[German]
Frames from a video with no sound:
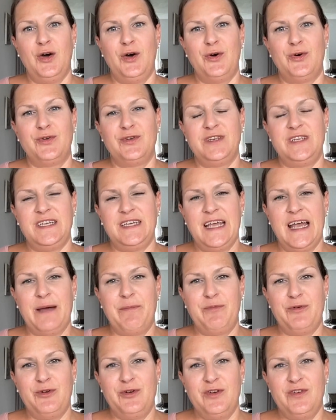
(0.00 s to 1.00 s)
Und ich
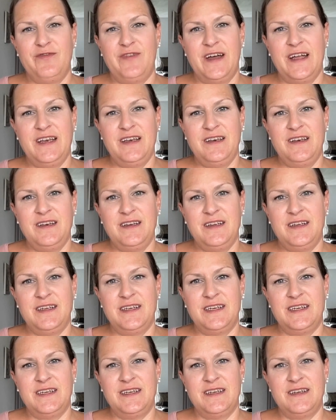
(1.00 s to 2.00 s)
habe irgendwann
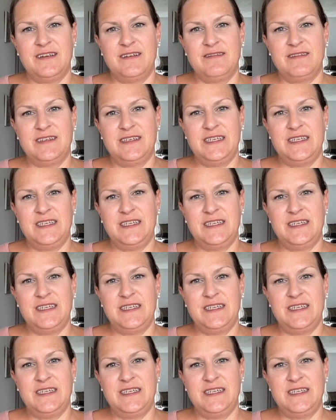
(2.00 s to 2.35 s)
äh,